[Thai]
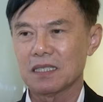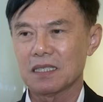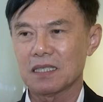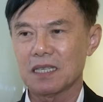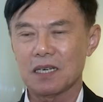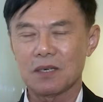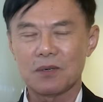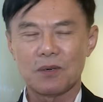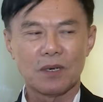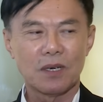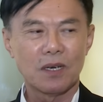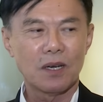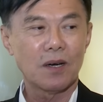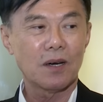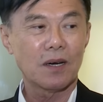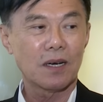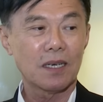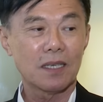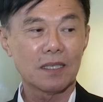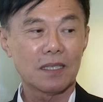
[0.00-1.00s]
ถ้าคนนอ
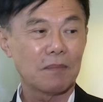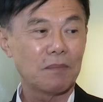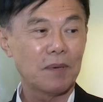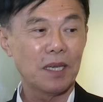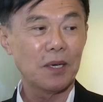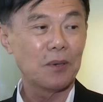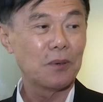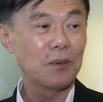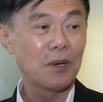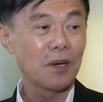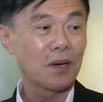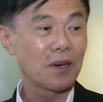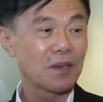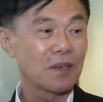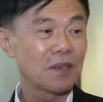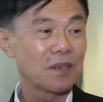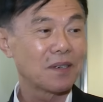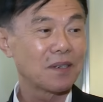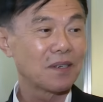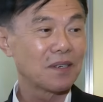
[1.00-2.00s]
กก็จะไม่รู้หรอก
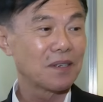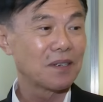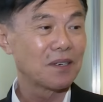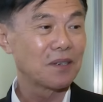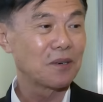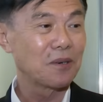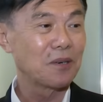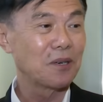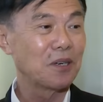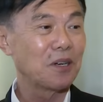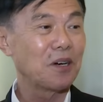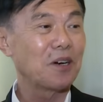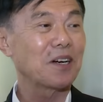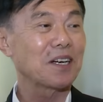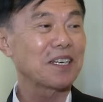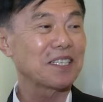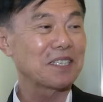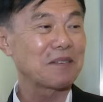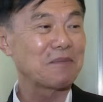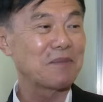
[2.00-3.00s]
คนนอก
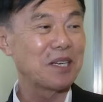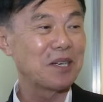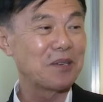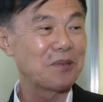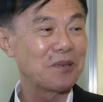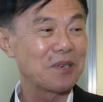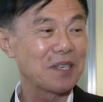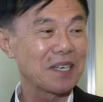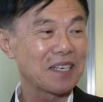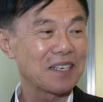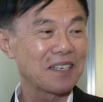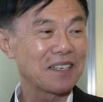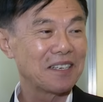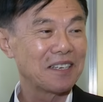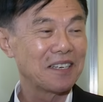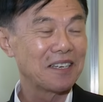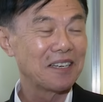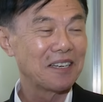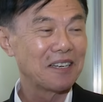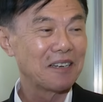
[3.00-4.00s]
ก็จะไม่รู้นะครับ
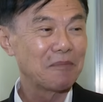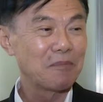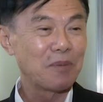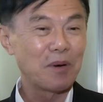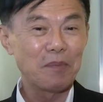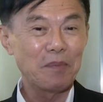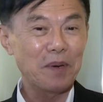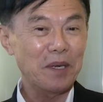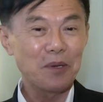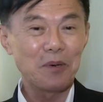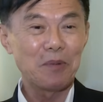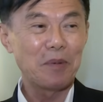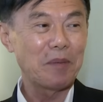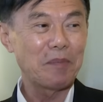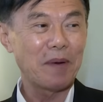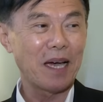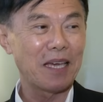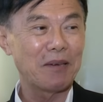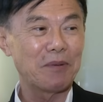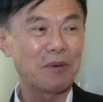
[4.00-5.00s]
ผมไปอยู่
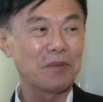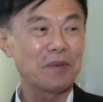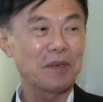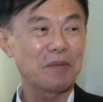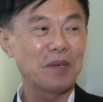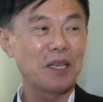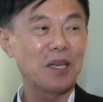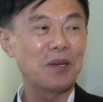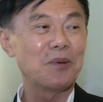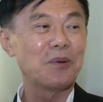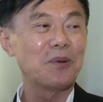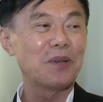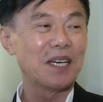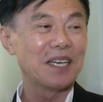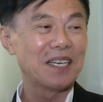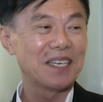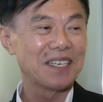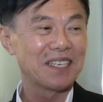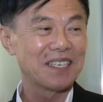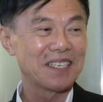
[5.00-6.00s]
ใหม่ๆ ผมยังไม่รู้เลย
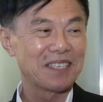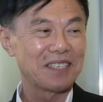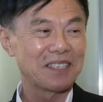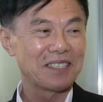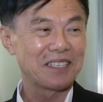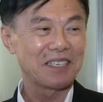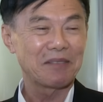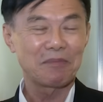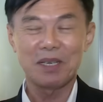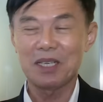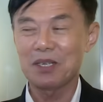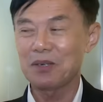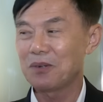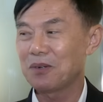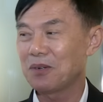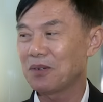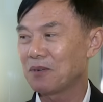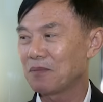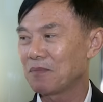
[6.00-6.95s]
ยังไม่รู้